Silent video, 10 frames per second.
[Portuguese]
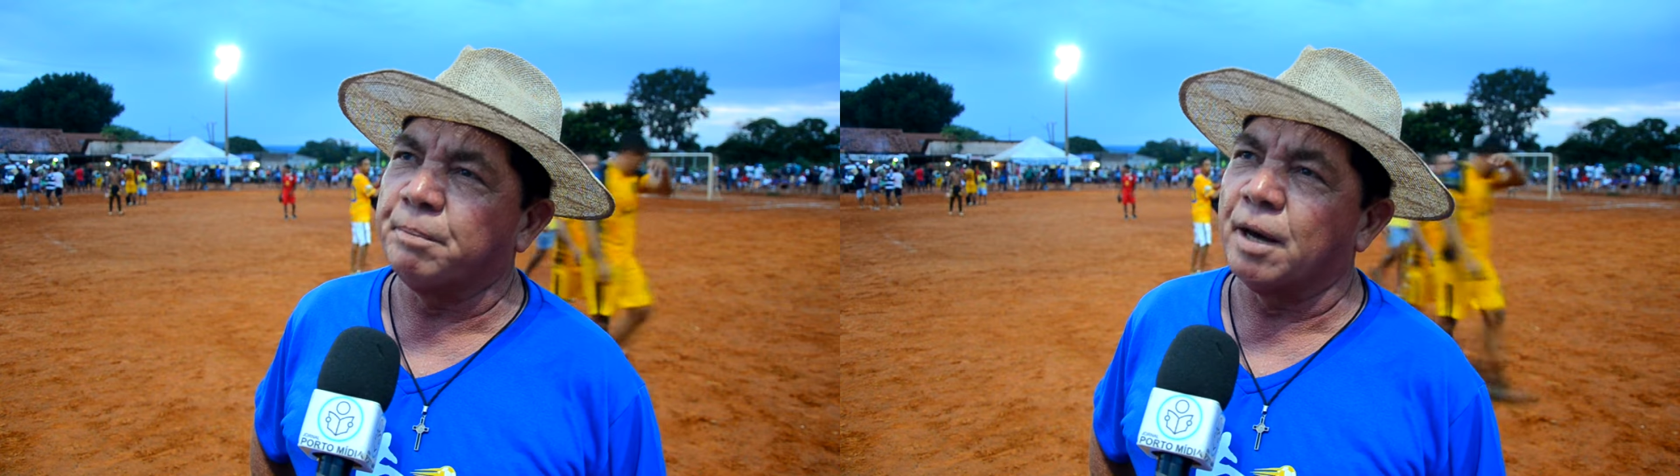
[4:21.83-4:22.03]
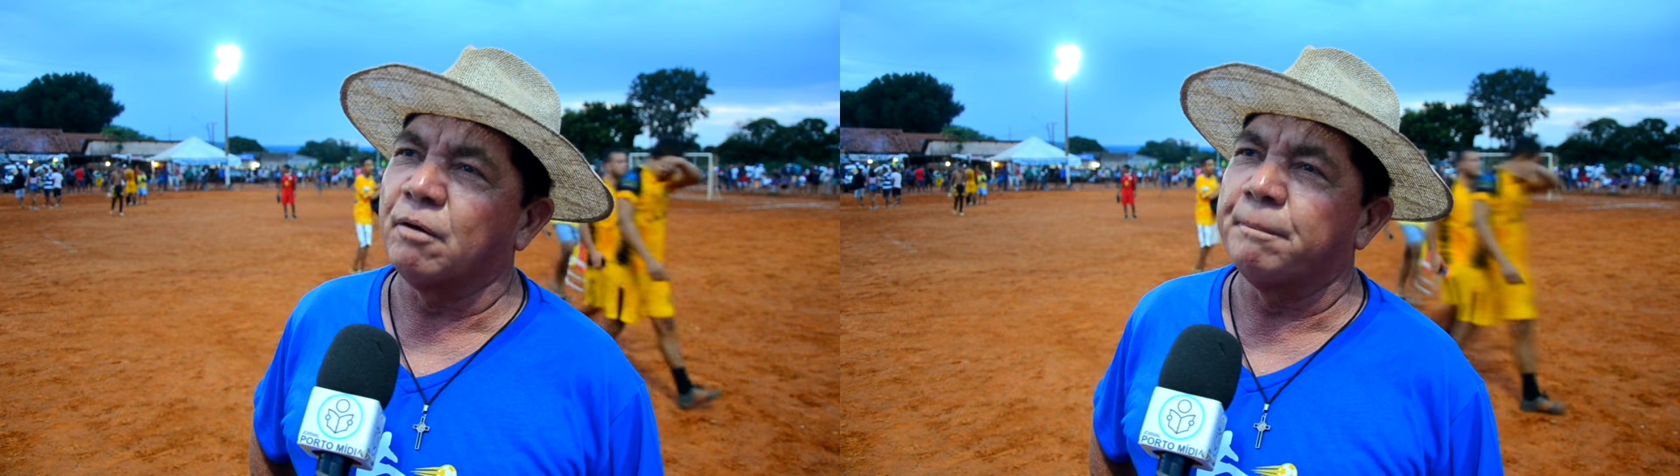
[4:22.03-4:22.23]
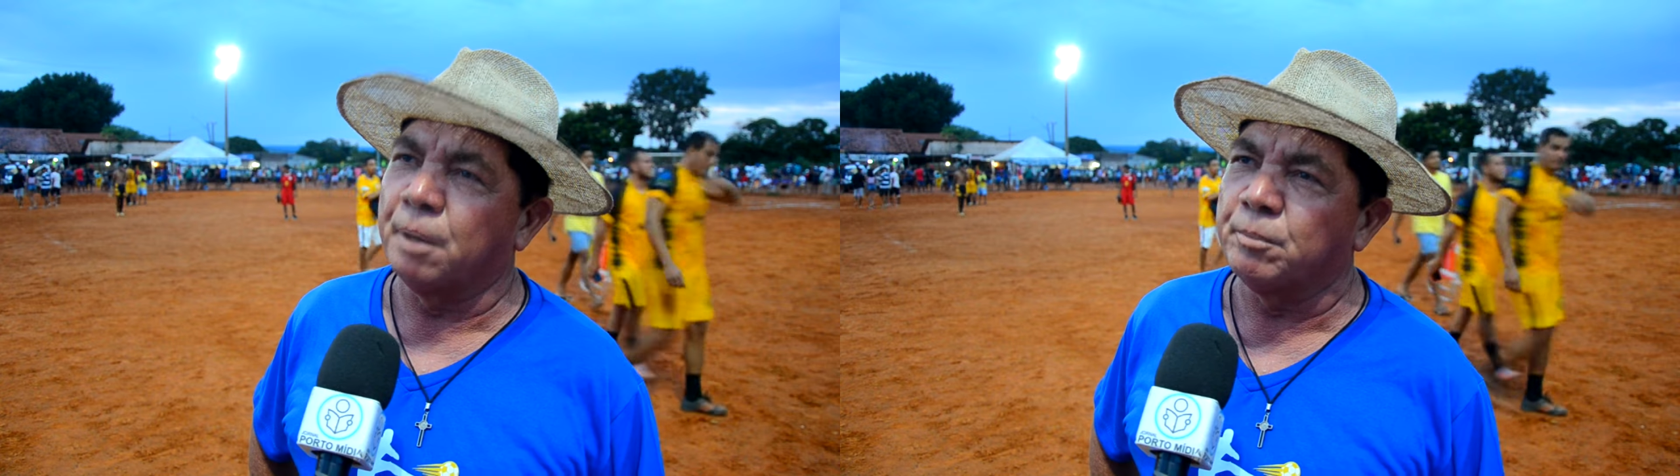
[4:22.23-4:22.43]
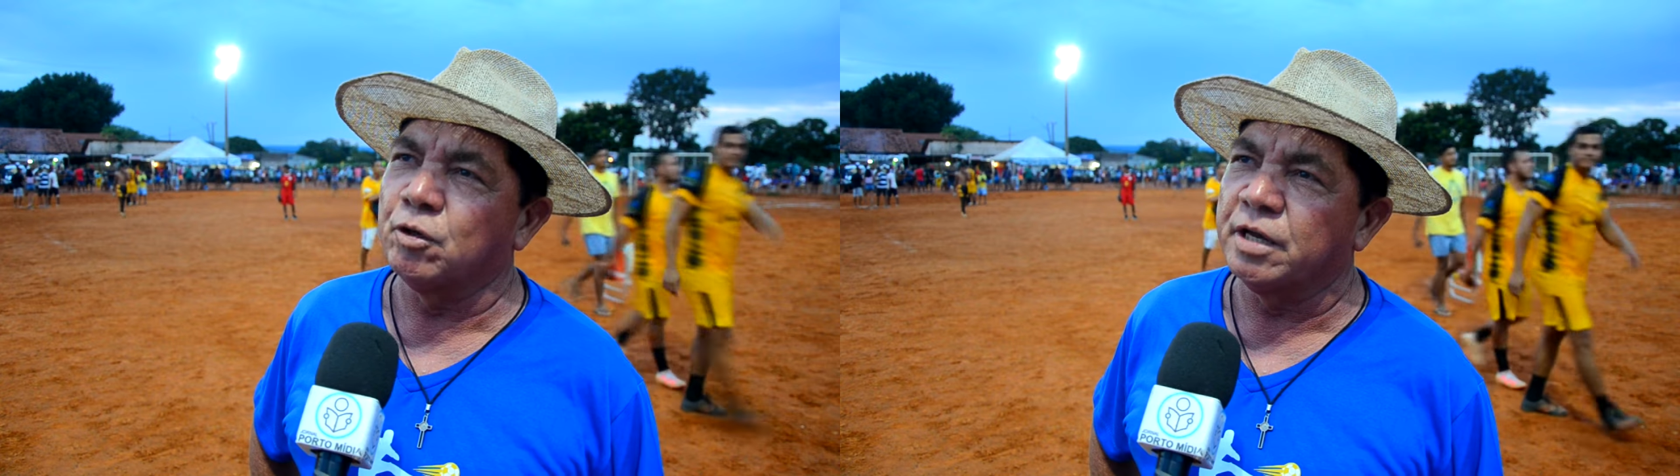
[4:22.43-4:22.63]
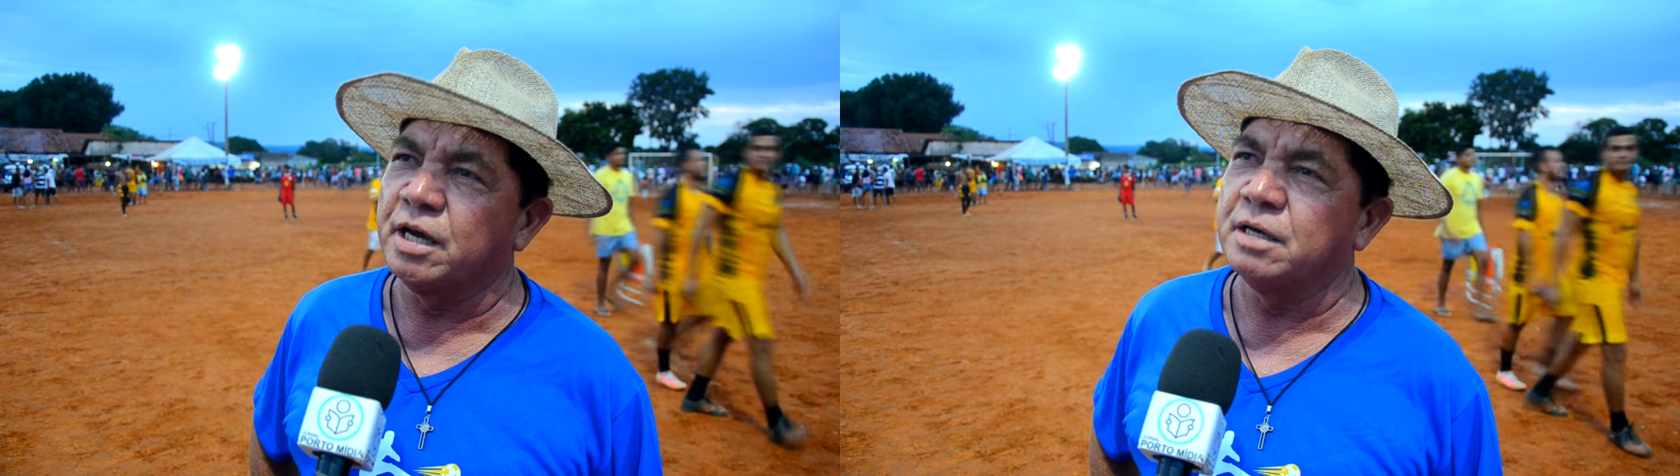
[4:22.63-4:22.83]
para o
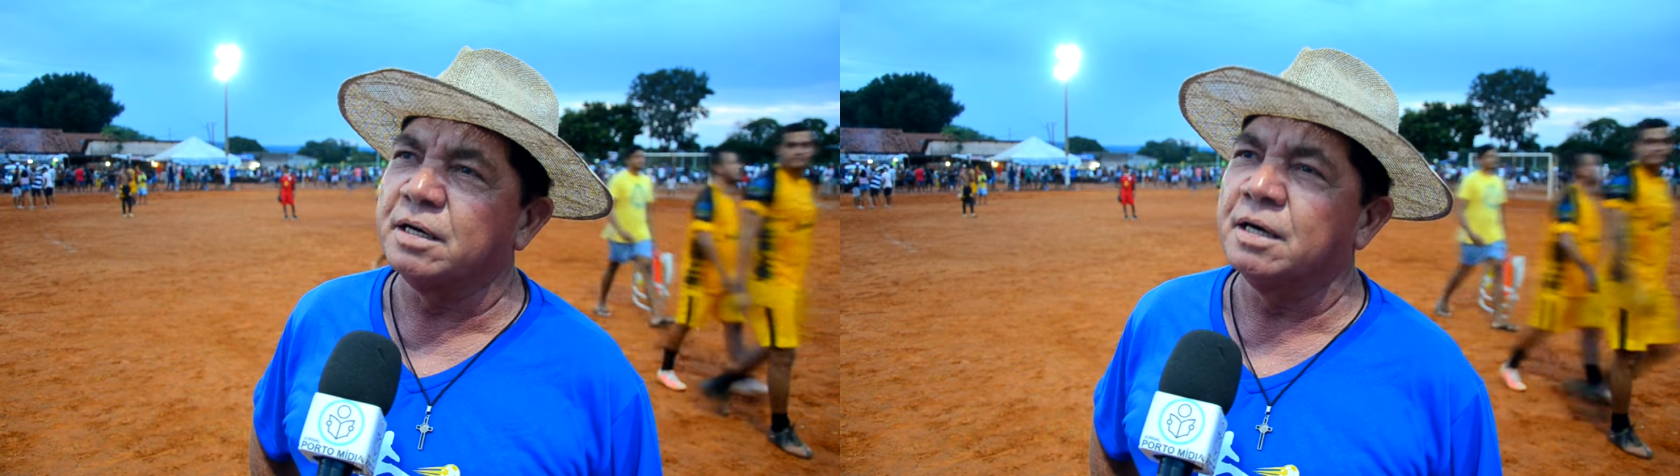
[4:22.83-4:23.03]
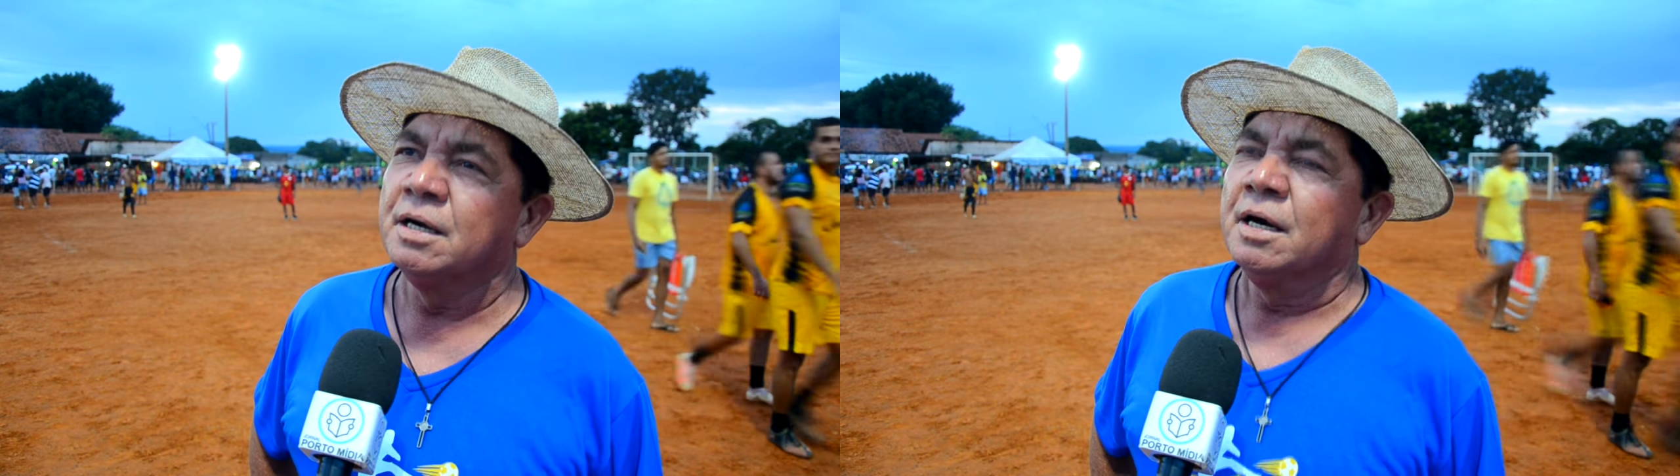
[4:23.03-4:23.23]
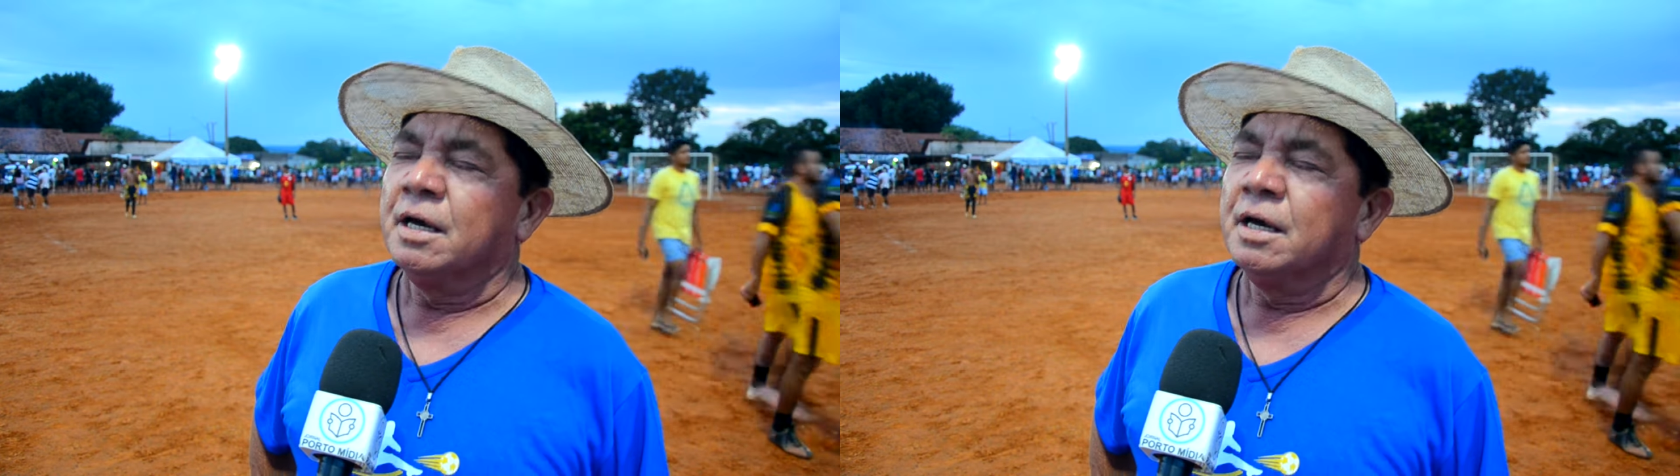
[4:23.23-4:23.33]
Bamboneira